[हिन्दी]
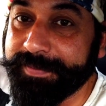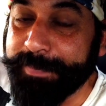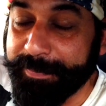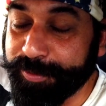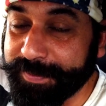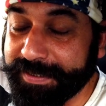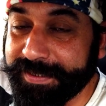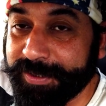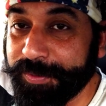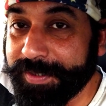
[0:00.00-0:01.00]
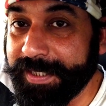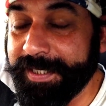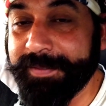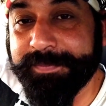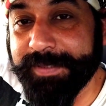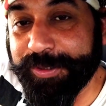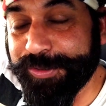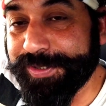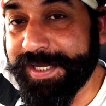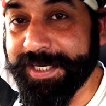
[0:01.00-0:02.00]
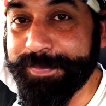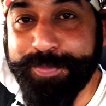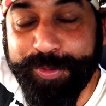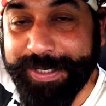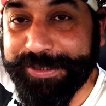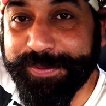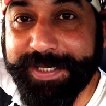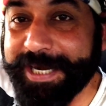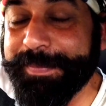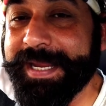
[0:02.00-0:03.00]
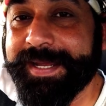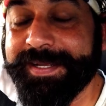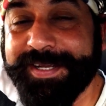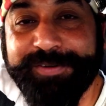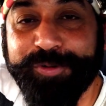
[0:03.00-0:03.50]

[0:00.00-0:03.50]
मैं आपको बता देता हूँ कि हिंदुस्तान की पूरी जो गर्मी है